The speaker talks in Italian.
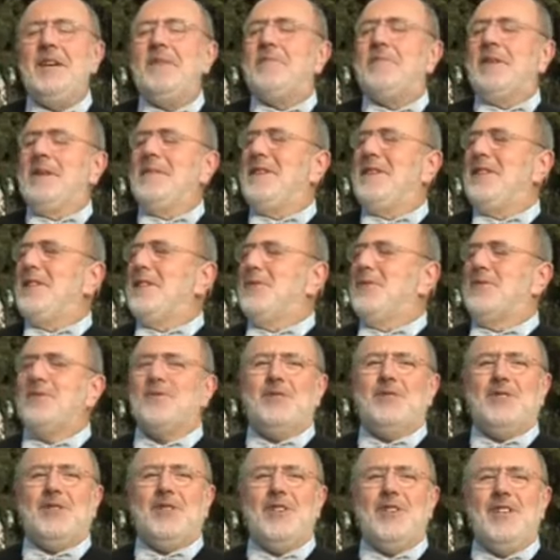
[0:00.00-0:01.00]
Prima di
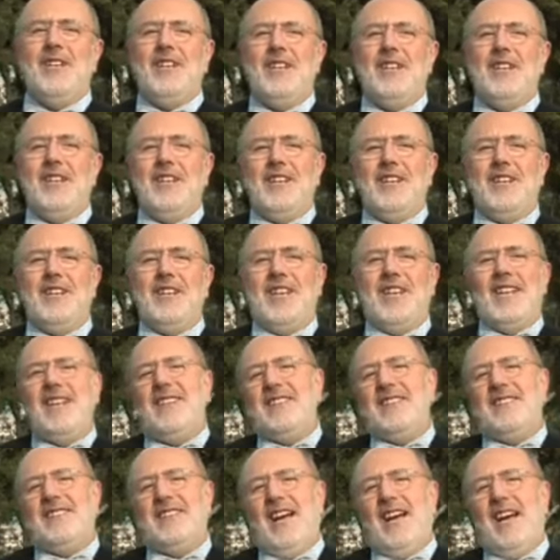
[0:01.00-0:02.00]
tutto, eh, chi
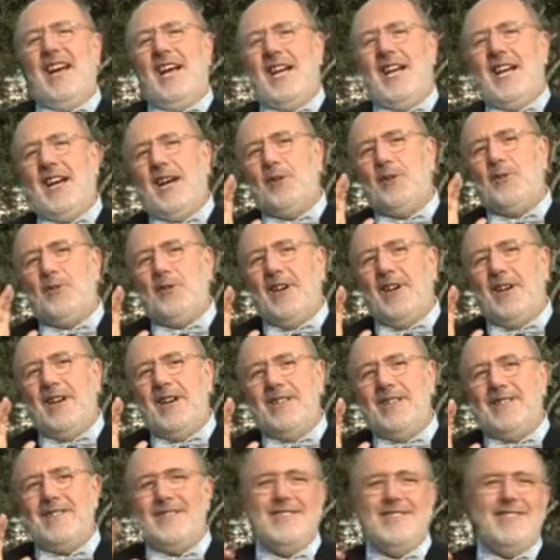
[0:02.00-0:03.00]
le sta
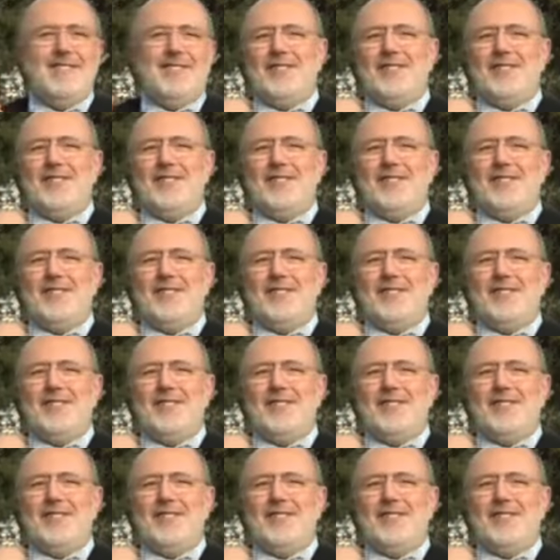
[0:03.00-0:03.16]
accalurato,